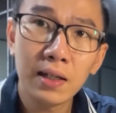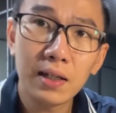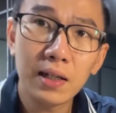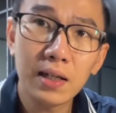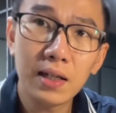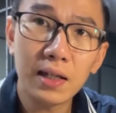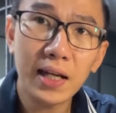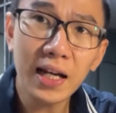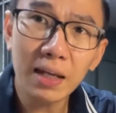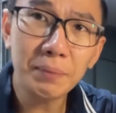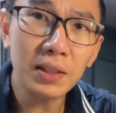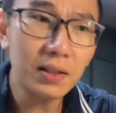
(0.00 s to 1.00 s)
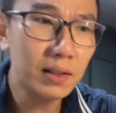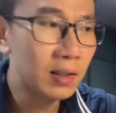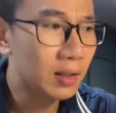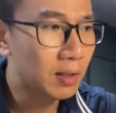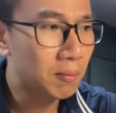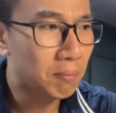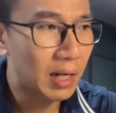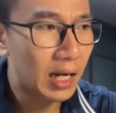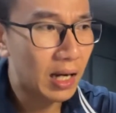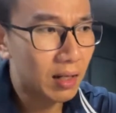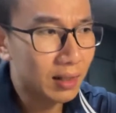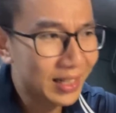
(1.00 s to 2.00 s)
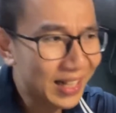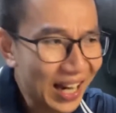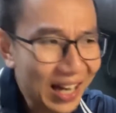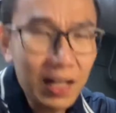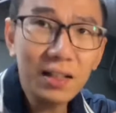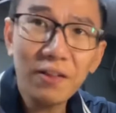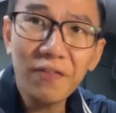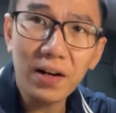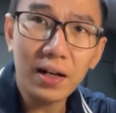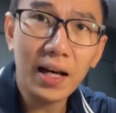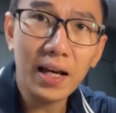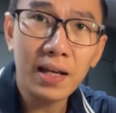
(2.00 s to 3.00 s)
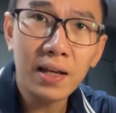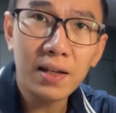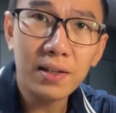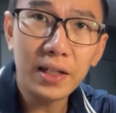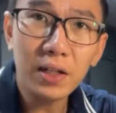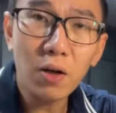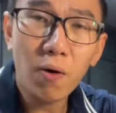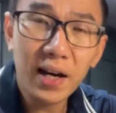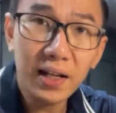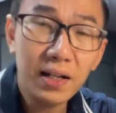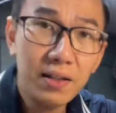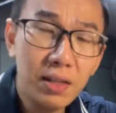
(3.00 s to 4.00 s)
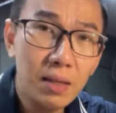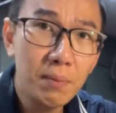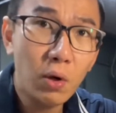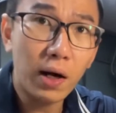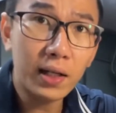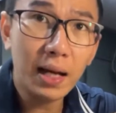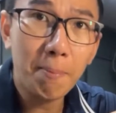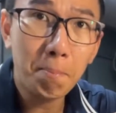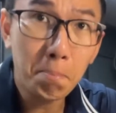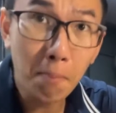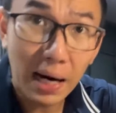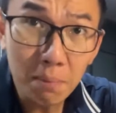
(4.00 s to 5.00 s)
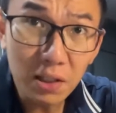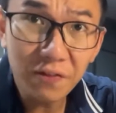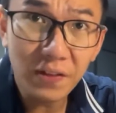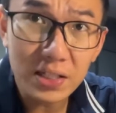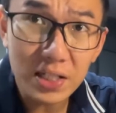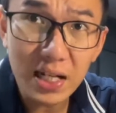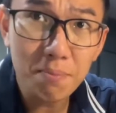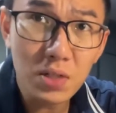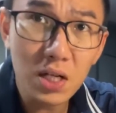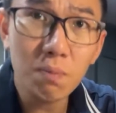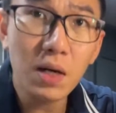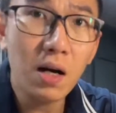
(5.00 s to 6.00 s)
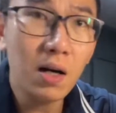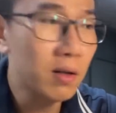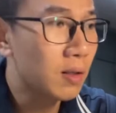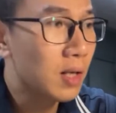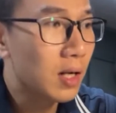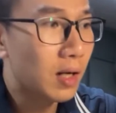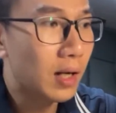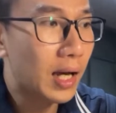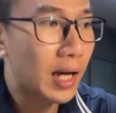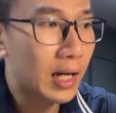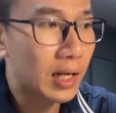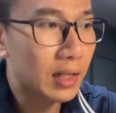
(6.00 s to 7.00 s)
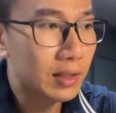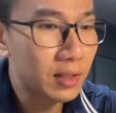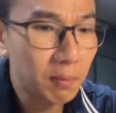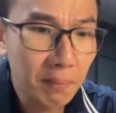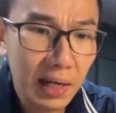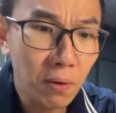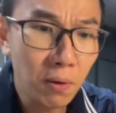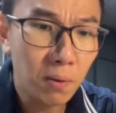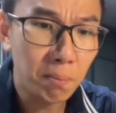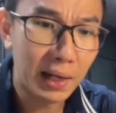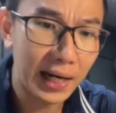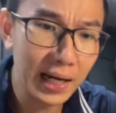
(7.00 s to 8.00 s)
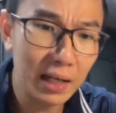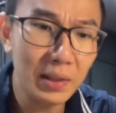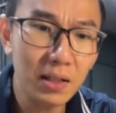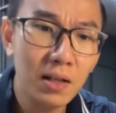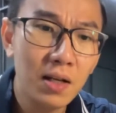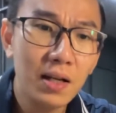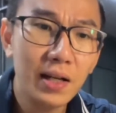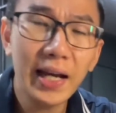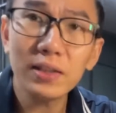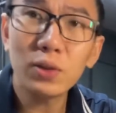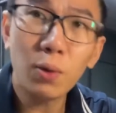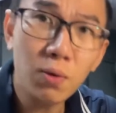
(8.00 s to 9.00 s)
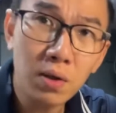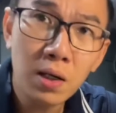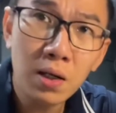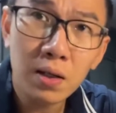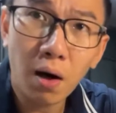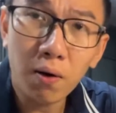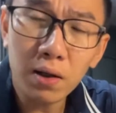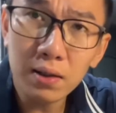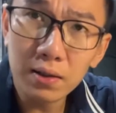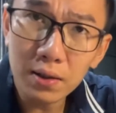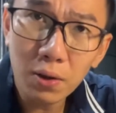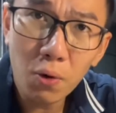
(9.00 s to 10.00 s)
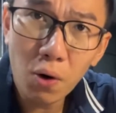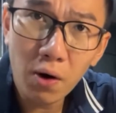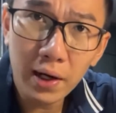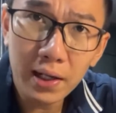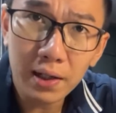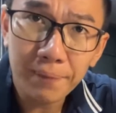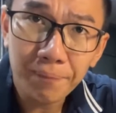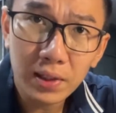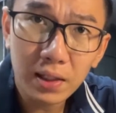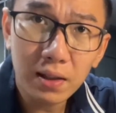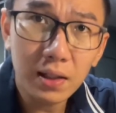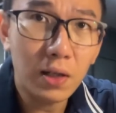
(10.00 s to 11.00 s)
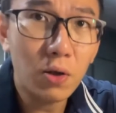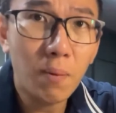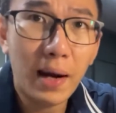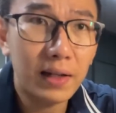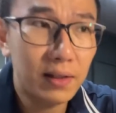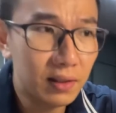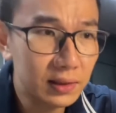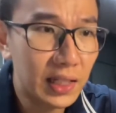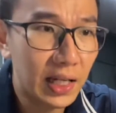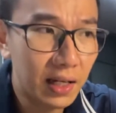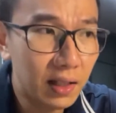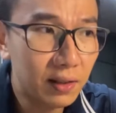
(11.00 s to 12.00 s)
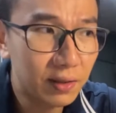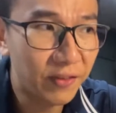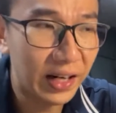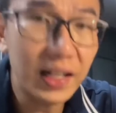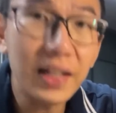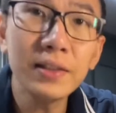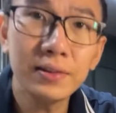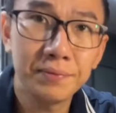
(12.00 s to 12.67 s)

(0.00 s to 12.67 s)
thì ngay lập tức mà cắt hết cái phần này những cái đồ ăn này nó chiếm khoảng tầm 70 phần trăm trong đó là chất béo mà ngay lập tức cắt xuống còn có nửa củ khoai à cơ thể của bạn nó sẽ phản ứng